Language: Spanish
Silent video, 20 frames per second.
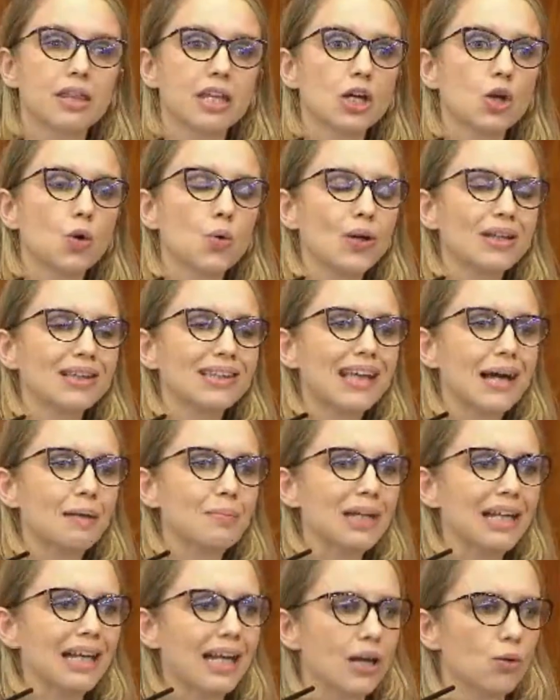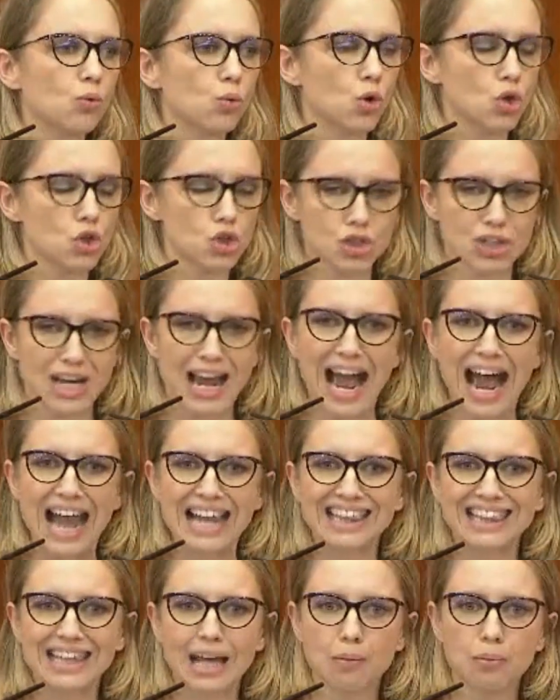50.000 euros
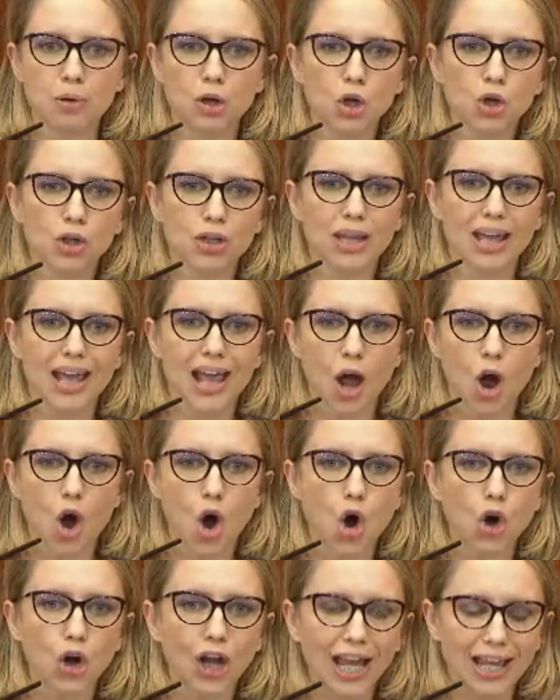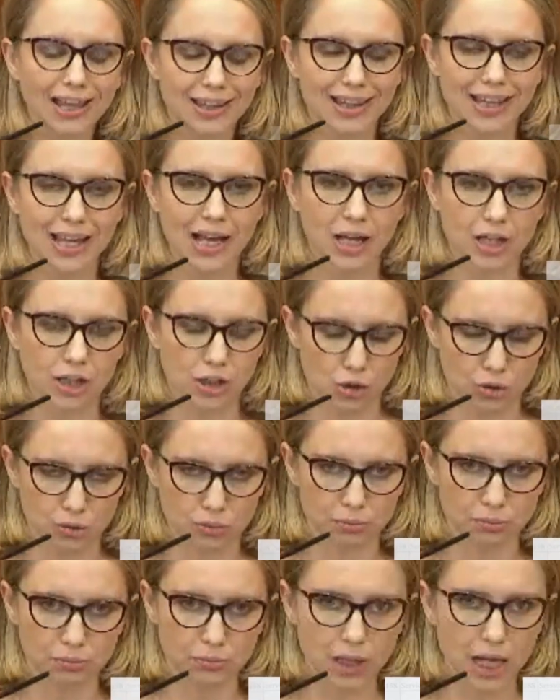al tabloide OK
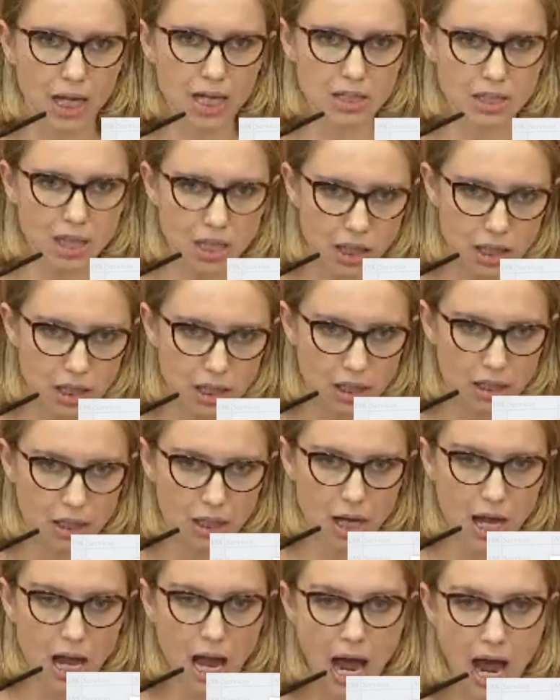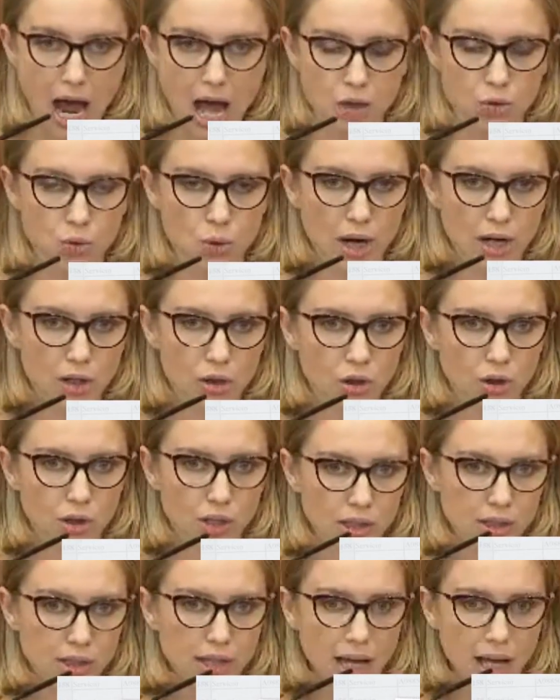Diario, es decir, a Eduardo
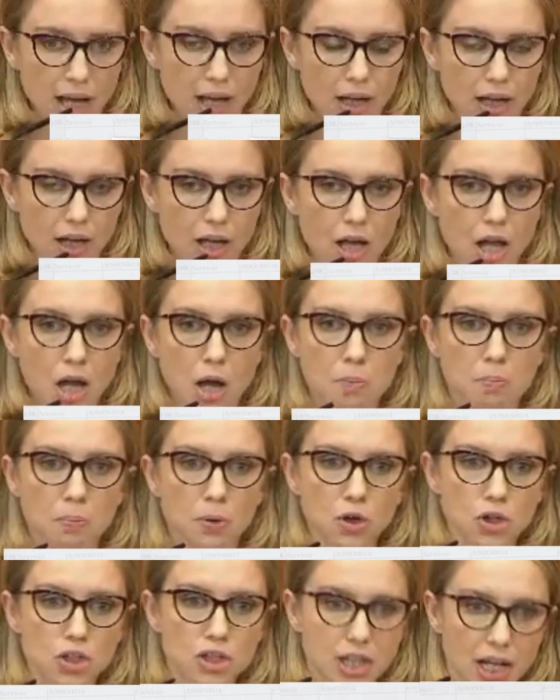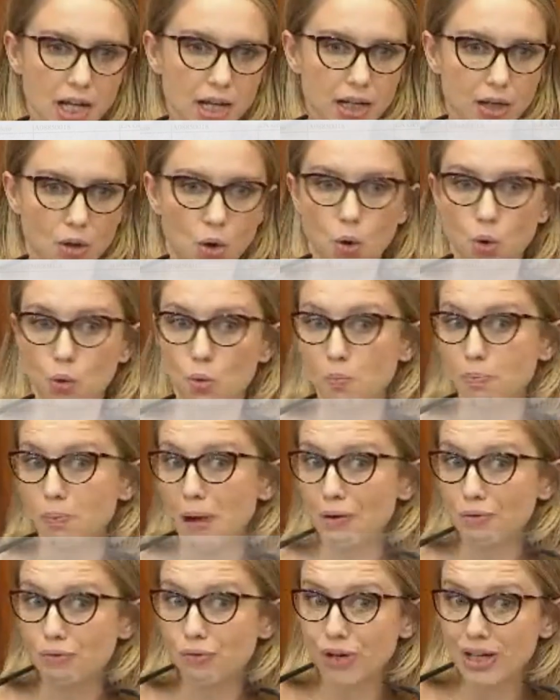Inda por ser un
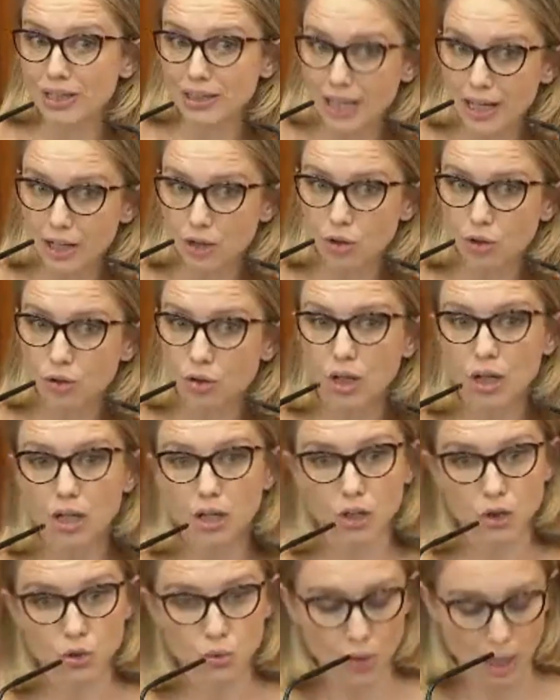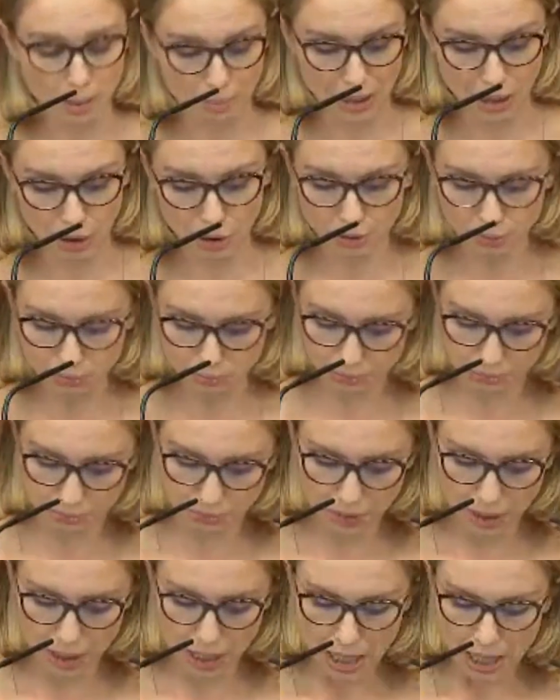panfletero y un amigo.
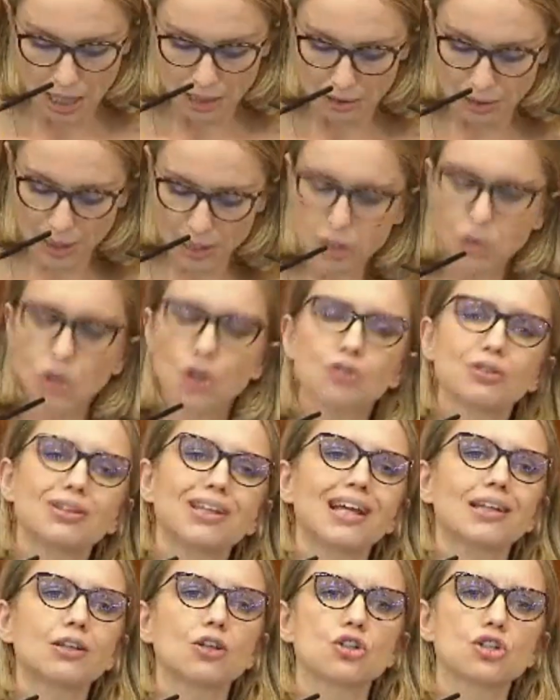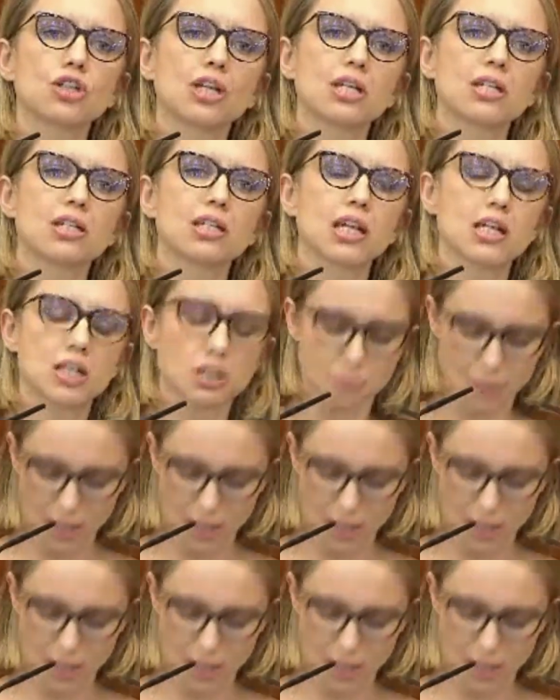Diez contratos en seis